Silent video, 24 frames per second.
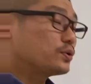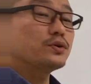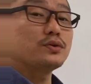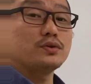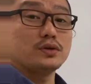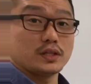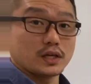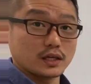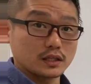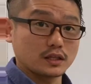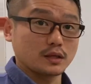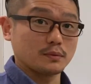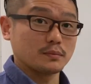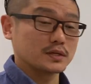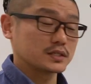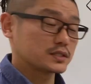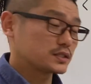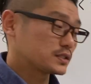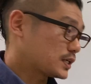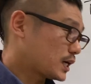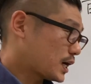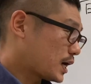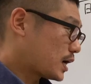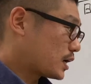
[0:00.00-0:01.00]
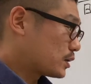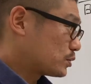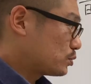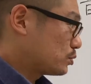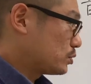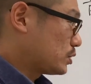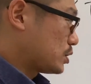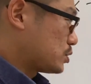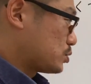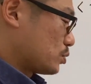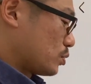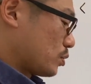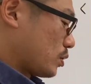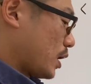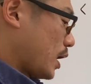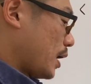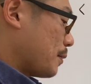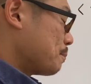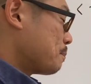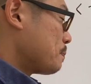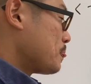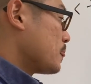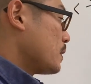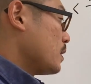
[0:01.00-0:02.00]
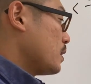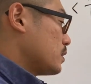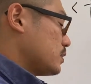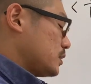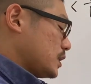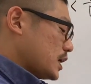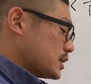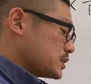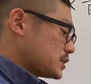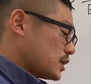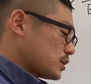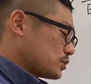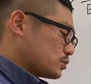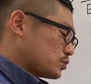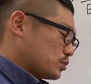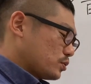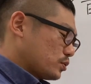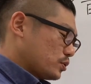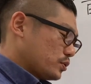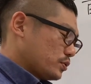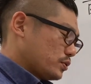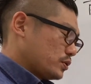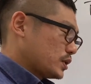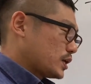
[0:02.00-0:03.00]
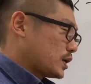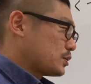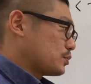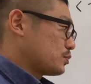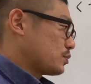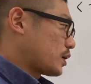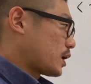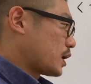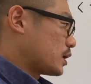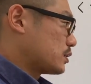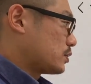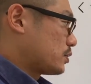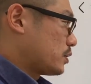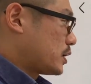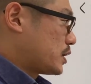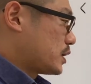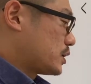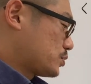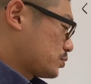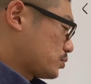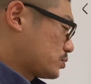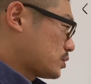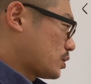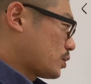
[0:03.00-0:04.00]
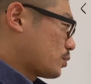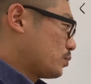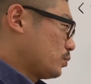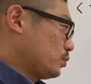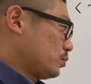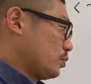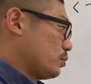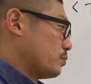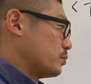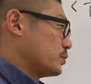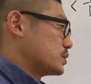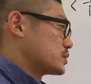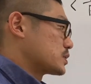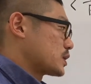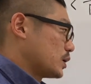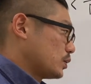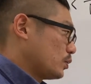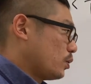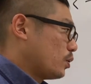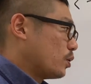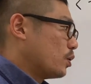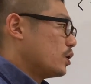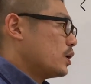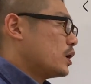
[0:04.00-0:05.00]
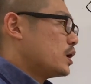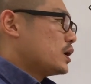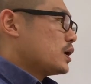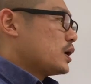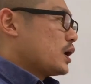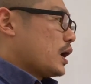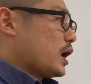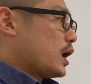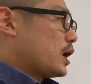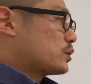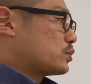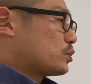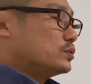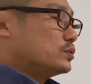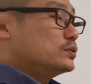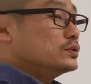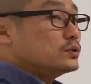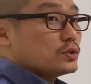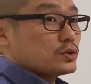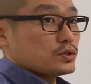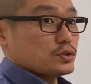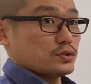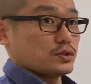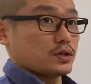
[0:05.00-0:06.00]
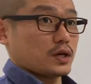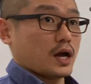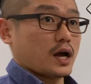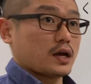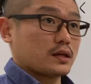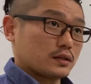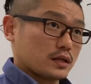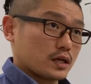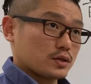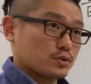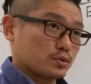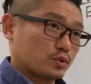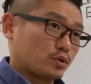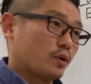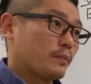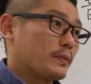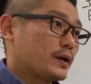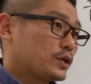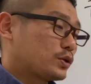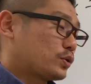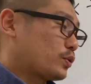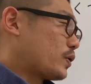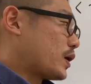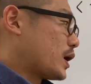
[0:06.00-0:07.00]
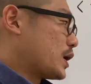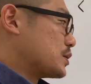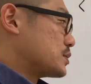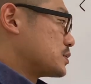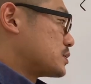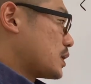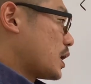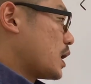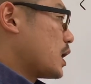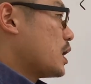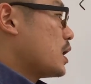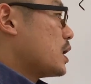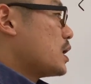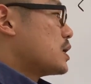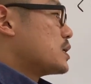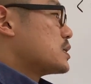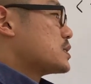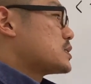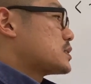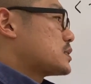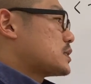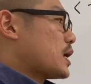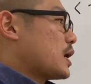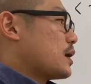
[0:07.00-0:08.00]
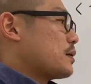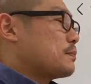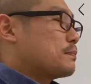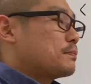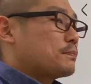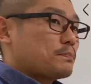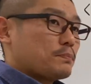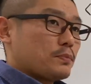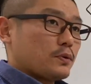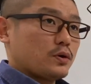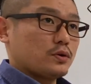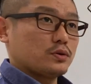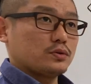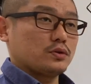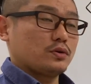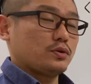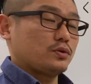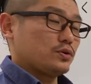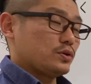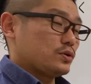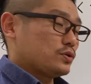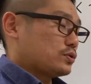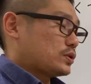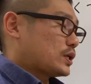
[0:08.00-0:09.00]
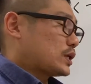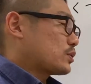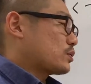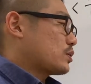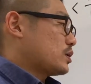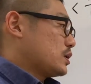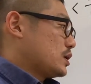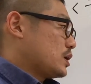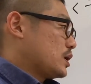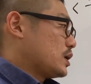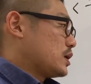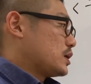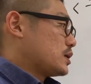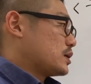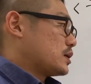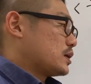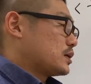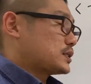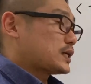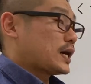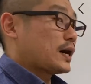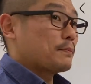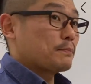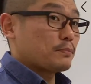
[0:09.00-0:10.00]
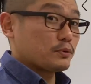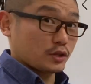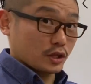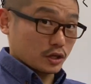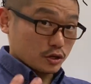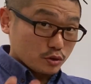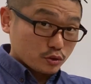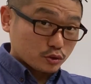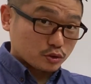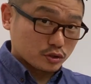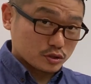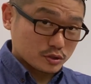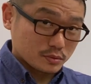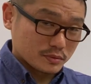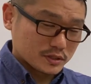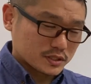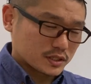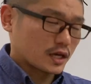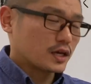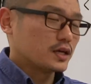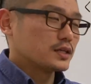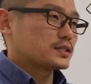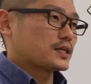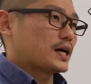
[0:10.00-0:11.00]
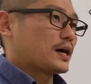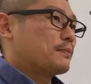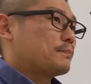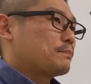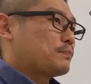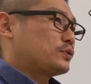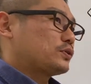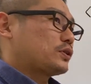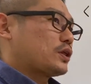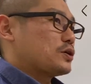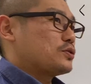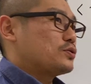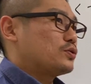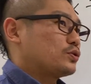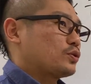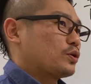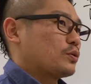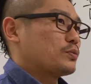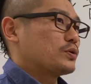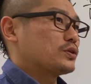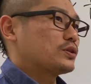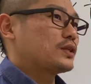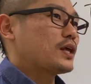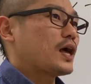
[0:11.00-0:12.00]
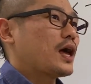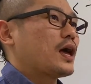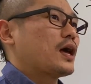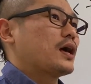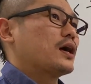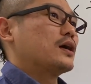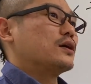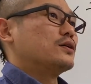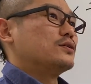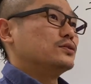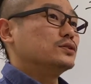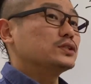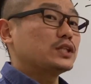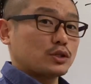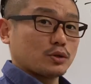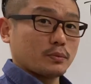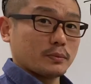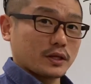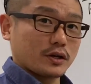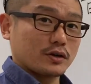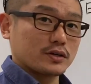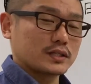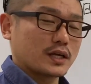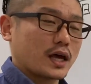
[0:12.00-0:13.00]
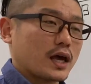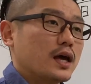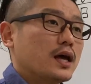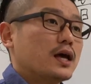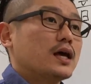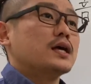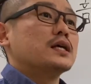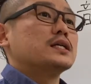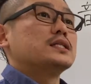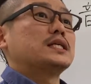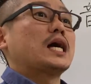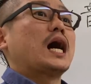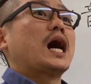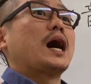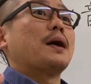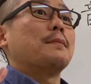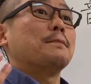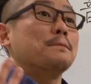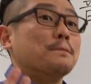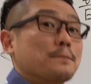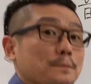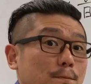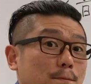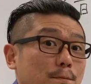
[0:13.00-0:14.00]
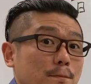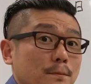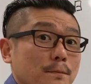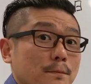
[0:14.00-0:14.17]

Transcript: いうふうになっています。さあどうでしょうか。なぜそういうふうになるのかっていう話をしていこうと思うんですけど、「う」の瞬間でちょっと止めると分かるんですね。散歩の言った時に散歩って言おうとしてますね。散歩って言おうと思って「うん」で止めてください。散